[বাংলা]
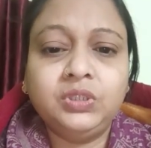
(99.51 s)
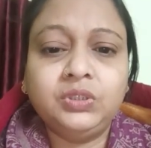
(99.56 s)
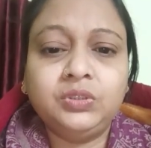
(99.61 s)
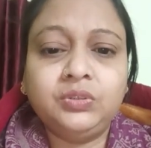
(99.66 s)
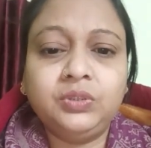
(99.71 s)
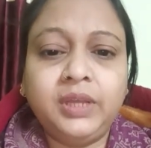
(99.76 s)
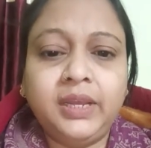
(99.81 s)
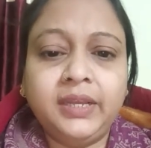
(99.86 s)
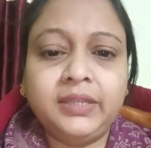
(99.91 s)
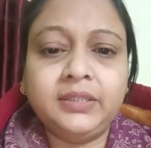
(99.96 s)
তো
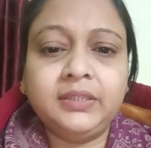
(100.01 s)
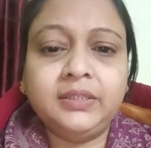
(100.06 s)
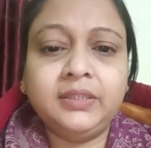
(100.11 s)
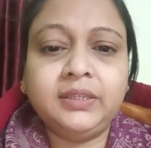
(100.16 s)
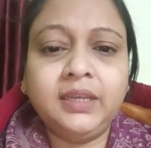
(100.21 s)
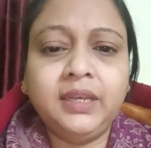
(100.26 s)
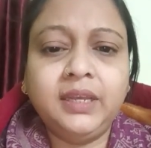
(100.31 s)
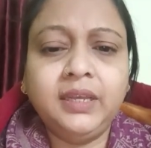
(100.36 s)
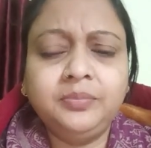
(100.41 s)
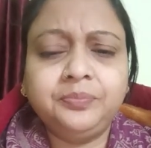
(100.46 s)

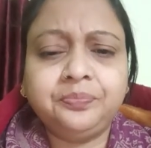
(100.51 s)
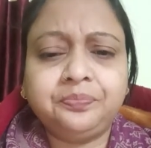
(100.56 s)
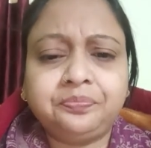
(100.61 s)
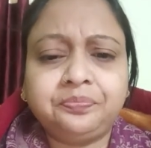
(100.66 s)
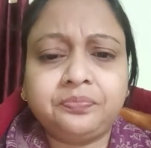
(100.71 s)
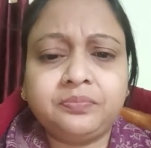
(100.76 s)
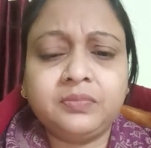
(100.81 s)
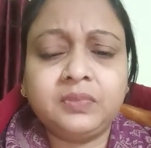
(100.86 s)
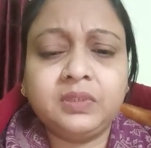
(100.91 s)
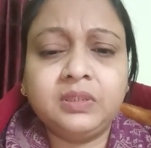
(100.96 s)
একদিনকে
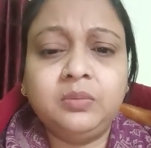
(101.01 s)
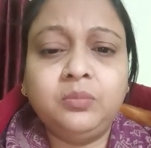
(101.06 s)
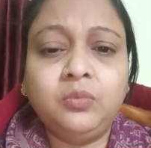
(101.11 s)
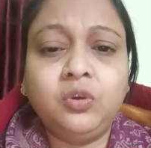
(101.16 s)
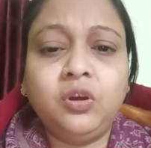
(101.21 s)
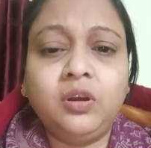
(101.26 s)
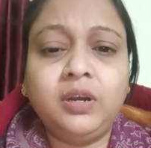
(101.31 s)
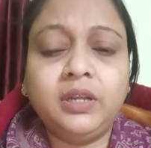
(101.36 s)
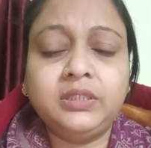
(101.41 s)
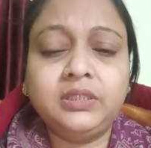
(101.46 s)

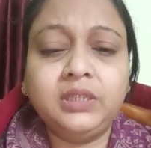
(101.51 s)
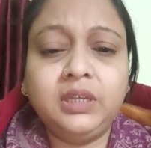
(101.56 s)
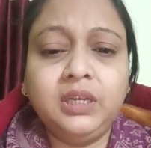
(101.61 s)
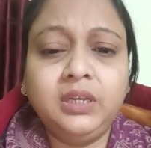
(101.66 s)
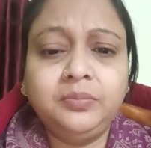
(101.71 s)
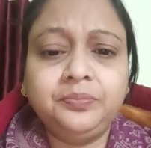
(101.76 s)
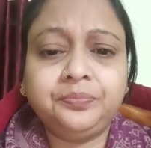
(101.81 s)
মহারাজা